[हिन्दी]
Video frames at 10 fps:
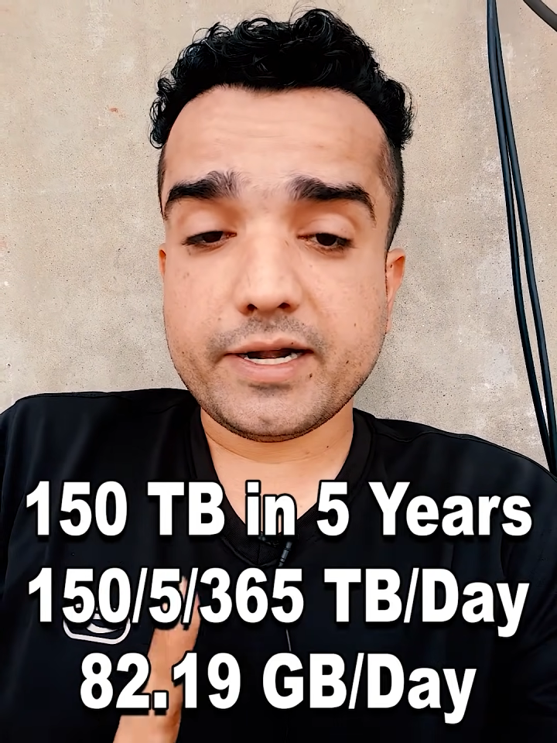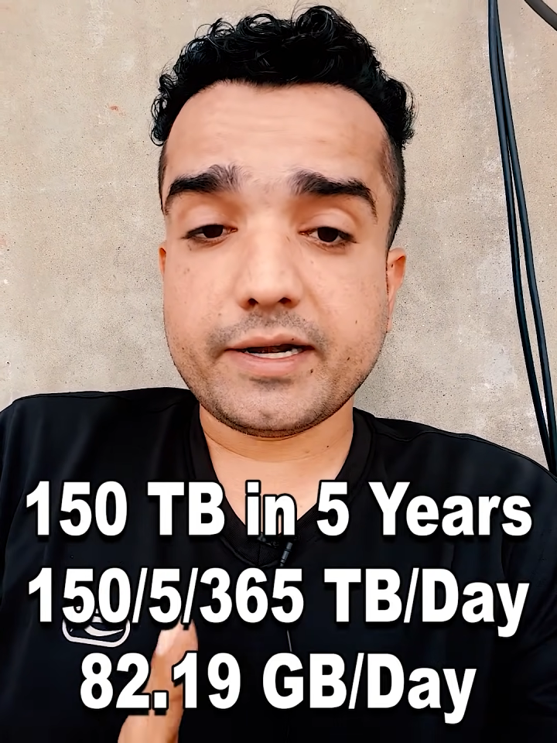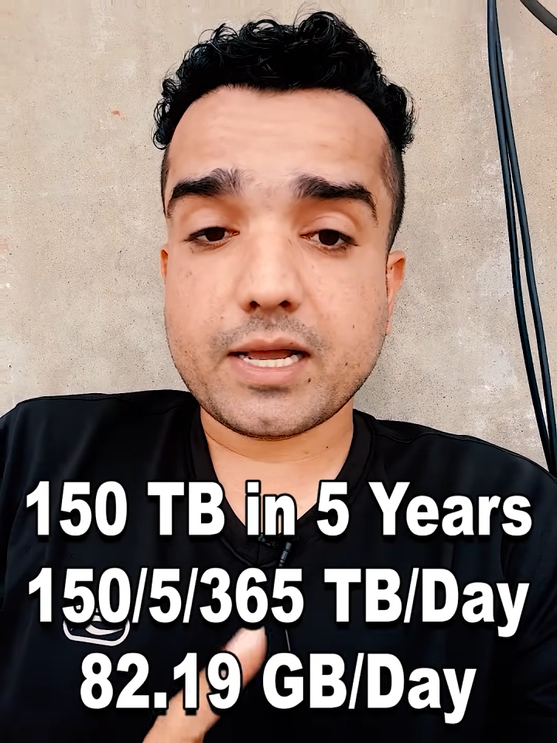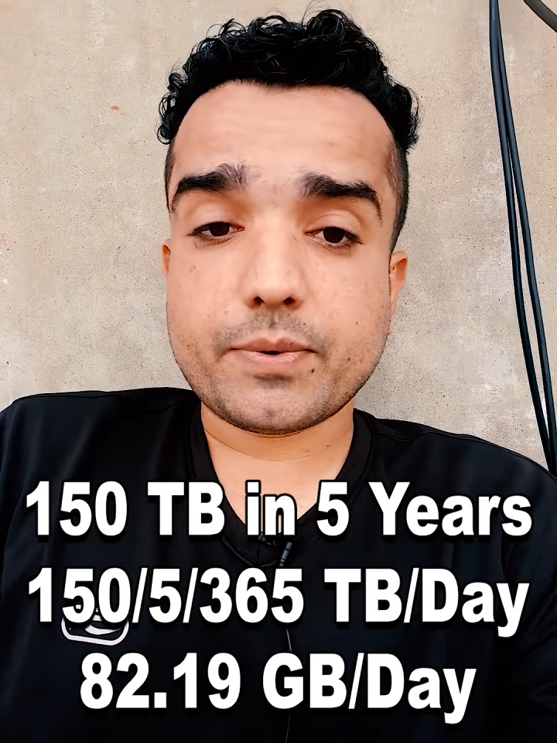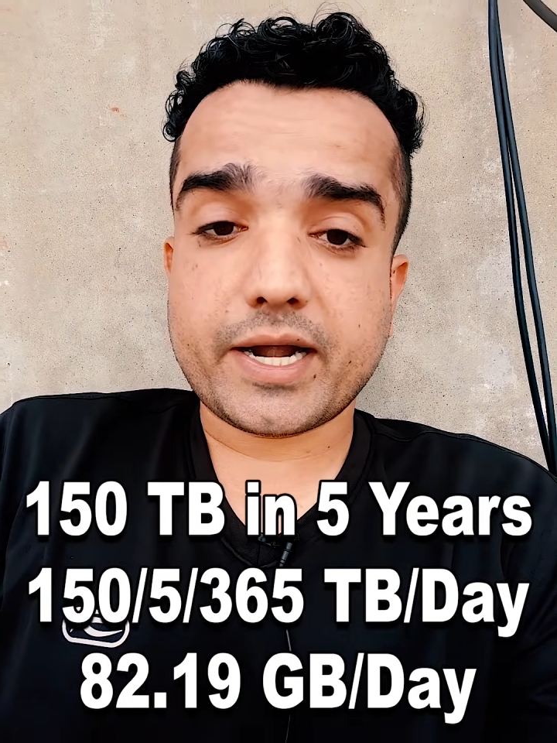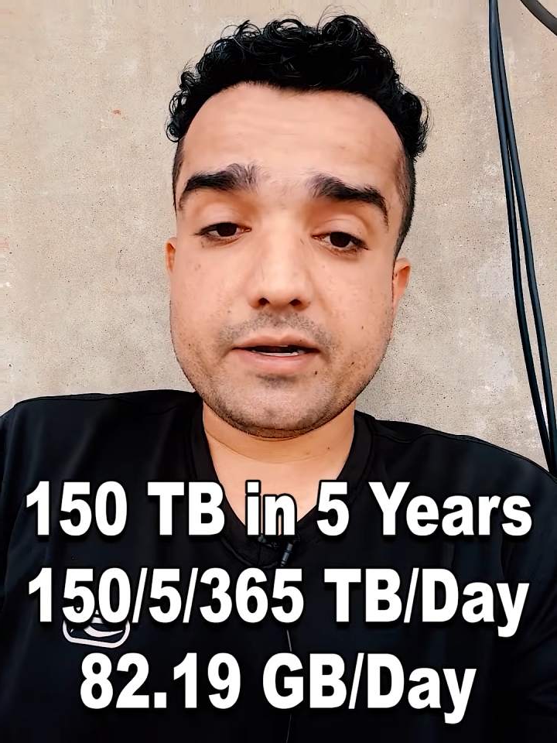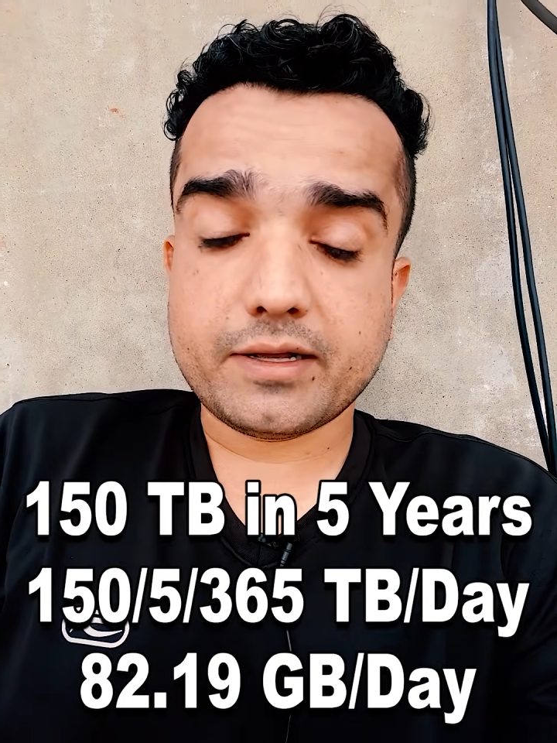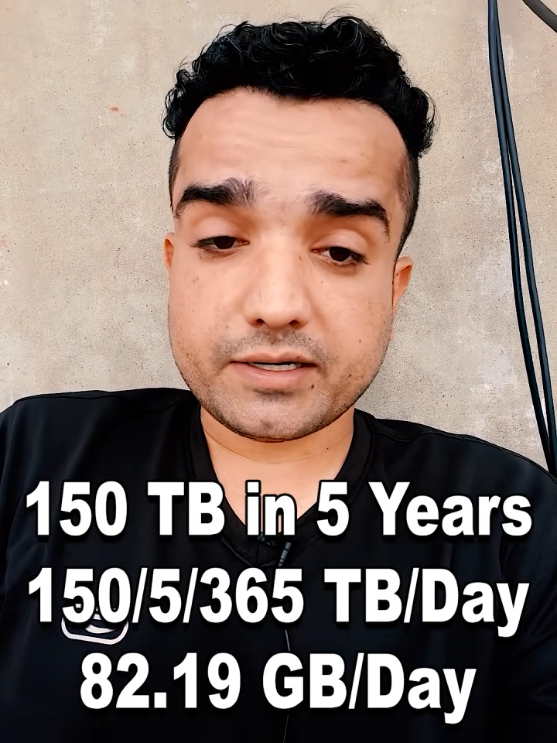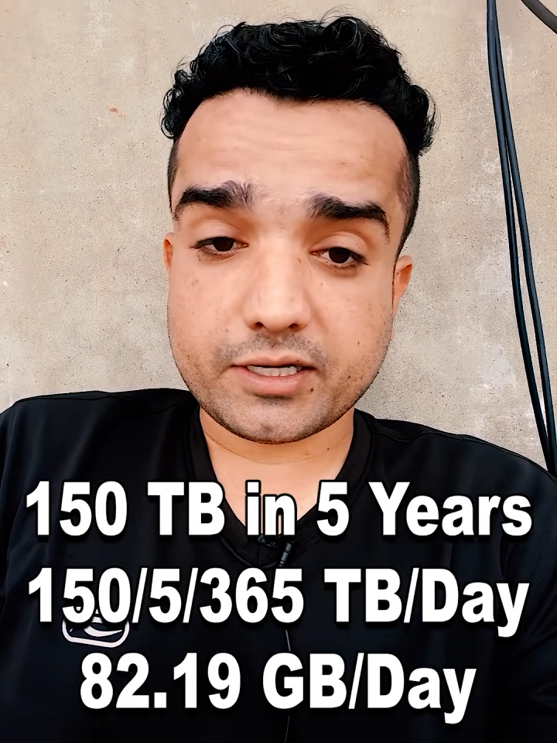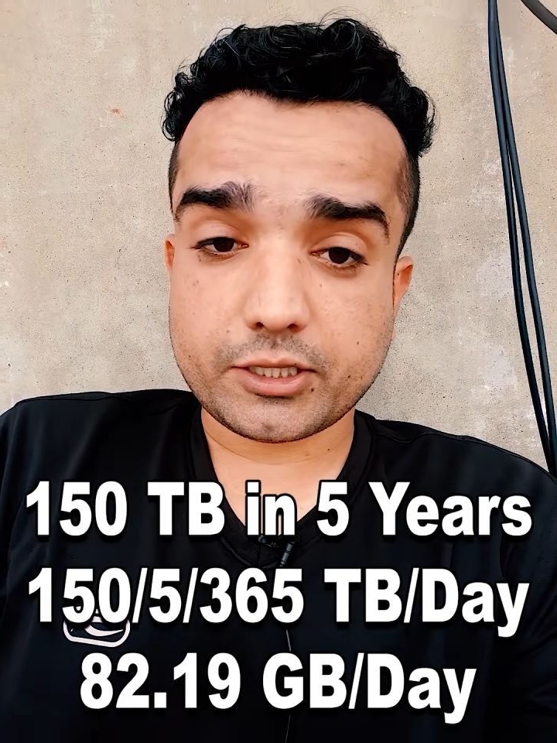डेटा आप राइड
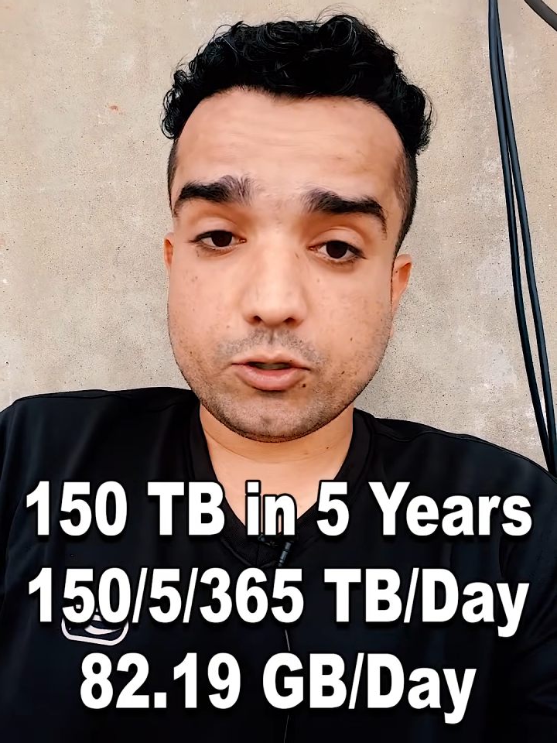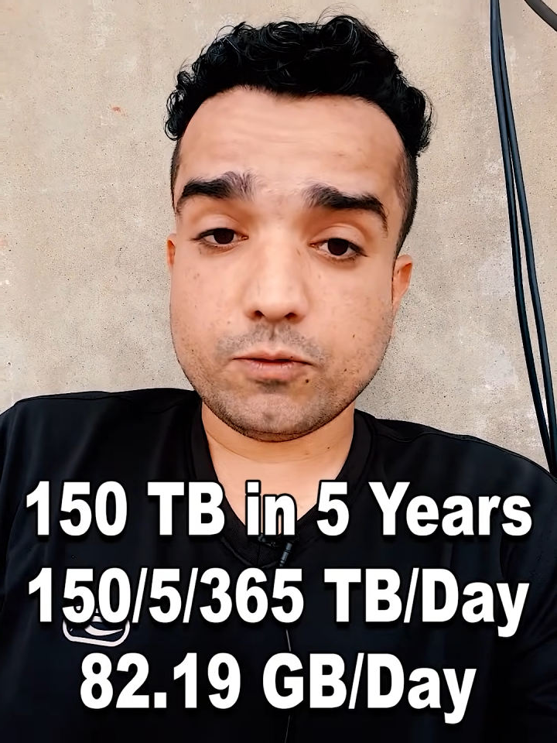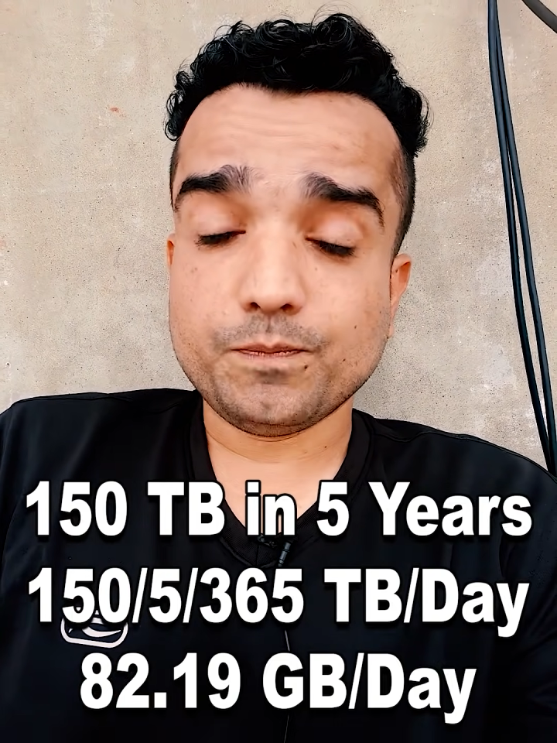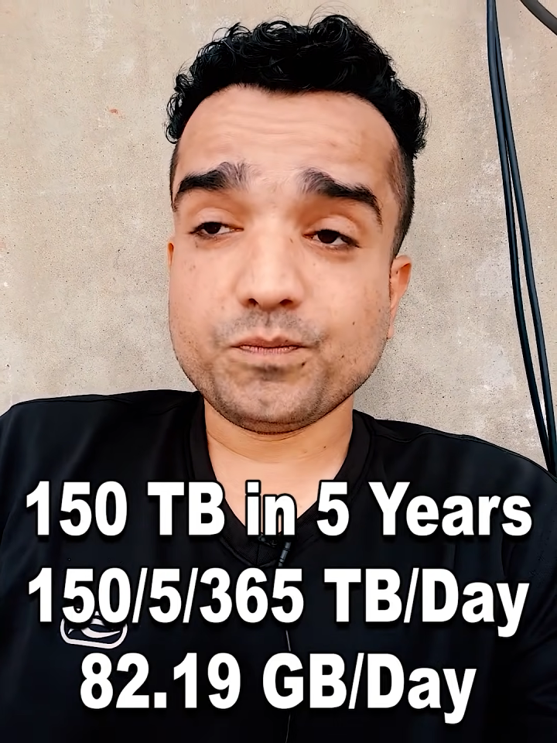कर सकते हो